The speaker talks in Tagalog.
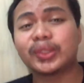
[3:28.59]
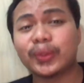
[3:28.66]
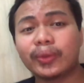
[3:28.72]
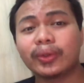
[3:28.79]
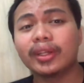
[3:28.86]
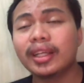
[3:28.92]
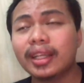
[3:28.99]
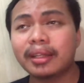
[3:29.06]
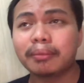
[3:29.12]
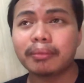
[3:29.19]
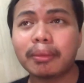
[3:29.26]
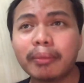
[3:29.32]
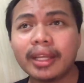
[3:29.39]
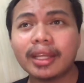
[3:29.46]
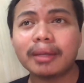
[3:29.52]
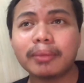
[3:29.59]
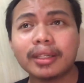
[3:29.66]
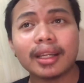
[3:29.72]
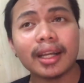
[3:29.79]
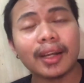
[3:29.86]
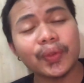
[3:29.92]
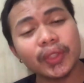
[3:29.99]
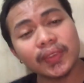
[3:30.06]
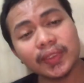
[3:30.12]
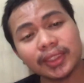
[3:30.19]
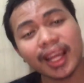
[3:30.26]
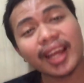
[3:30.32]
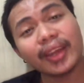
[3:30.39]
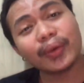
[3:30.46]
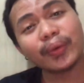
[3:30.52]
So, mamaya
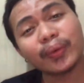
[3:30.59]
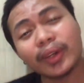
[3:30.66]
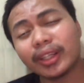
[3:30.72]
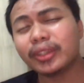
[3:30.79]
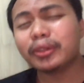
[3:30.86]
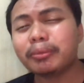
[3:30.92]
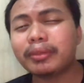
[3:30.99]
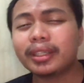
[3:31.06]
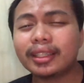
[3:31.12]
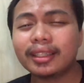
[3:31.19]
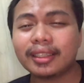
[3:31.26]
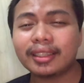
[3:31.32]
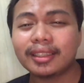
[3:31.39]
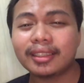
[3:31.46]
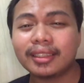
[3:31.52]
magka-countdown tayo kung ano yung mga,